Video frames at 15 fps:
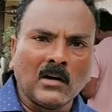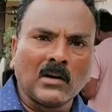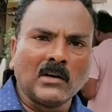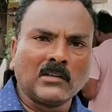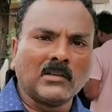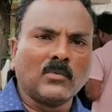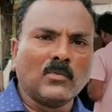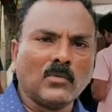
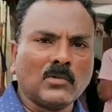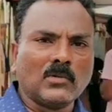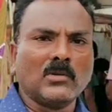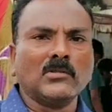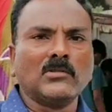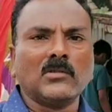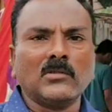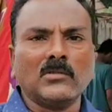గత మూడు
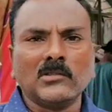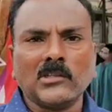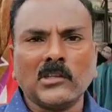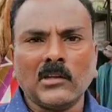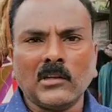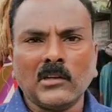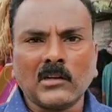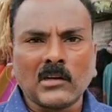రోజుల నుంచి
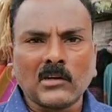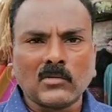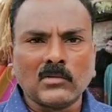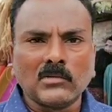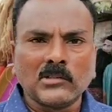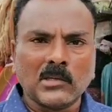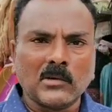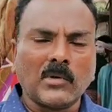
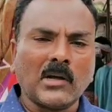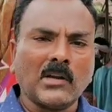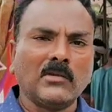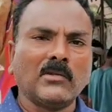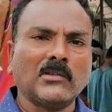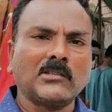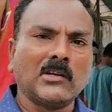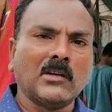కురిసిన భారీ
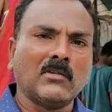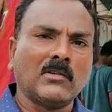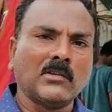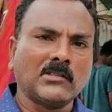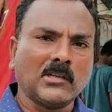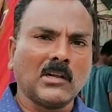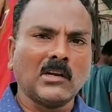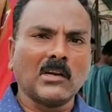వర్ష
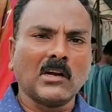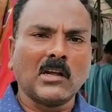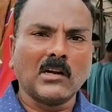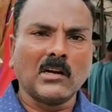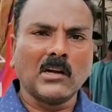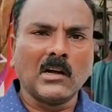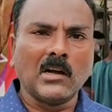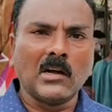వర్షాల
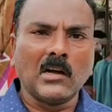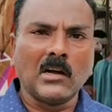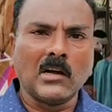కారణంగా